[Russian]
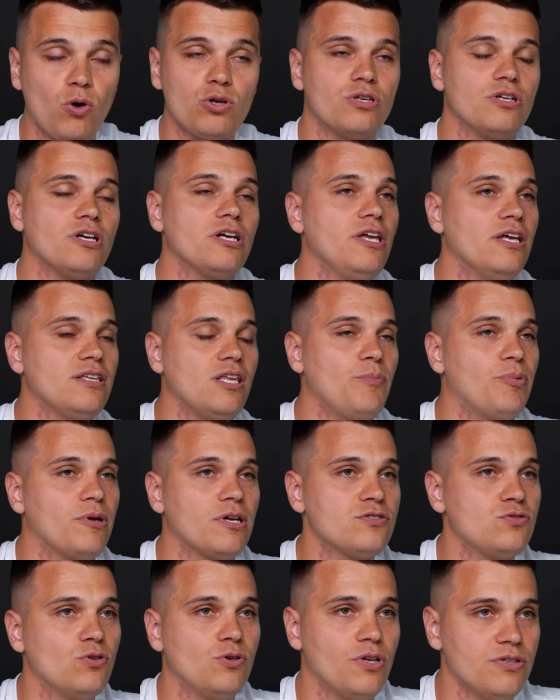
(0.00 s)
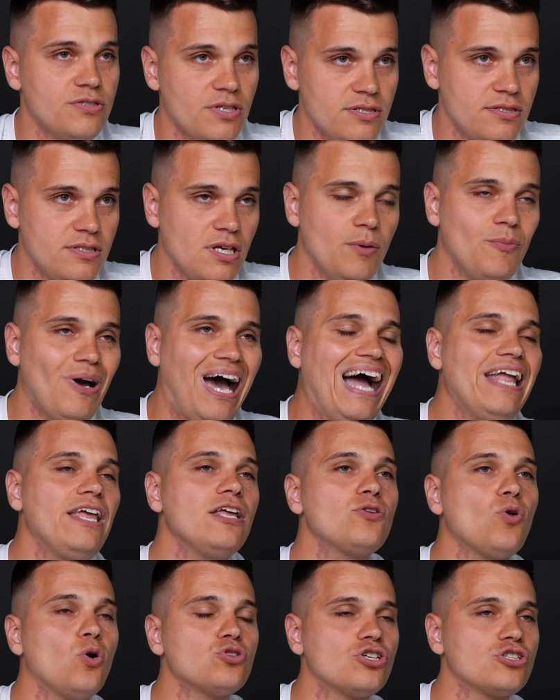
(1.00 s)
которых нет операционной системы, они
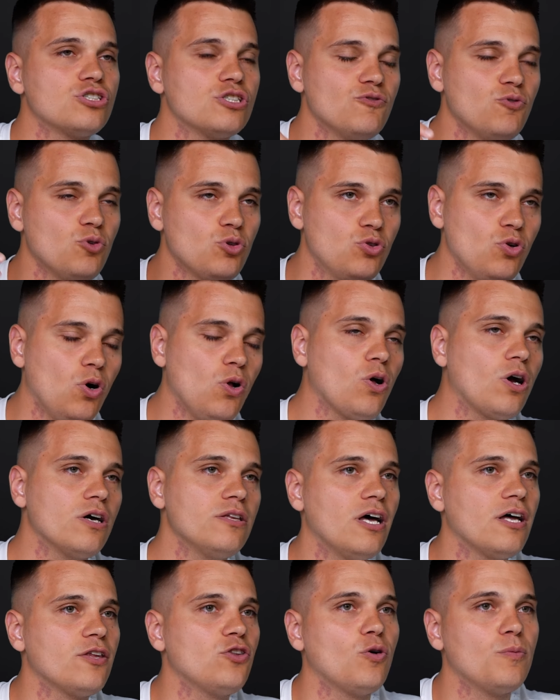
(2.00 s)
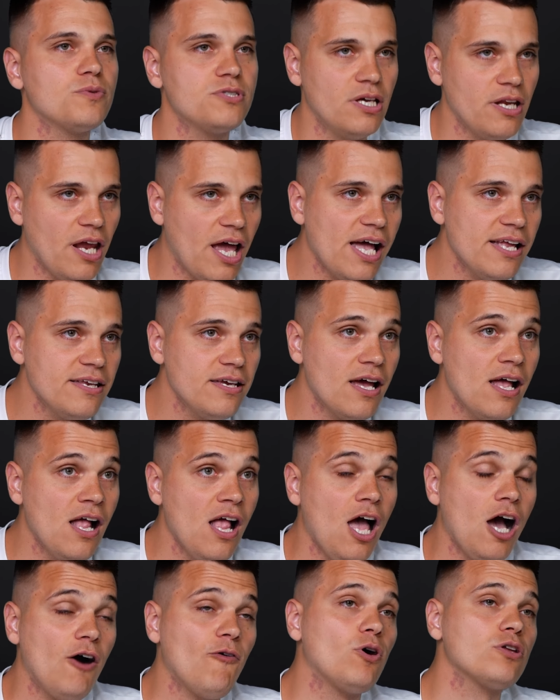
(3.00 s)
тоже живут долго на одном заряде,
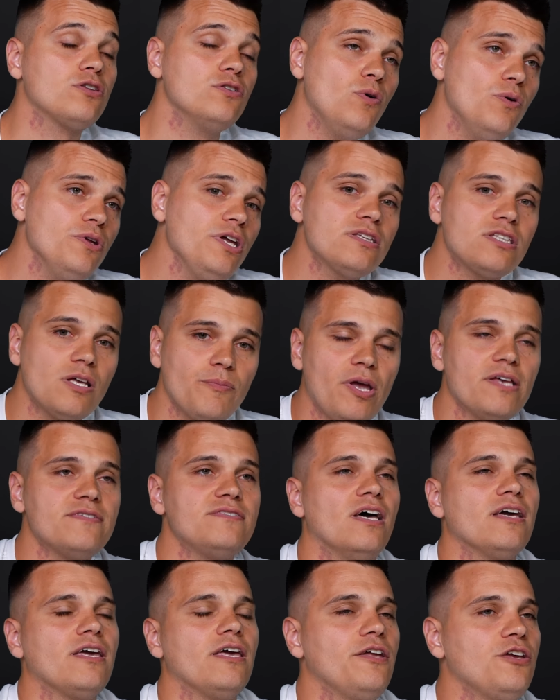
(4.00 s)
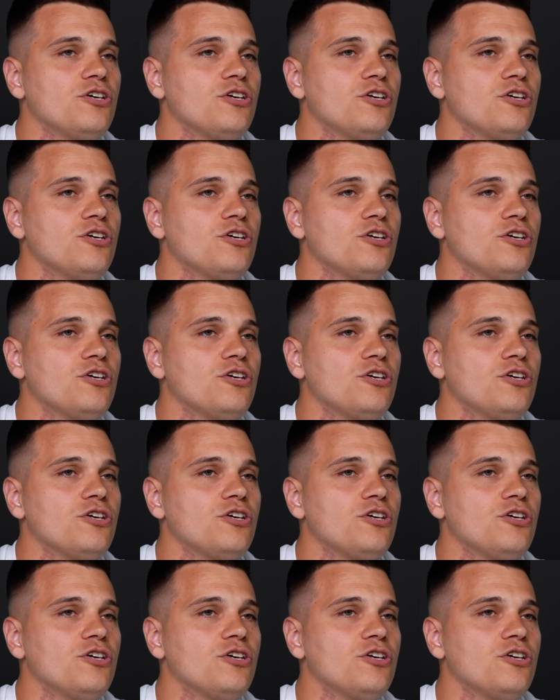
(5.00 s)
вот, но у них там есть всякие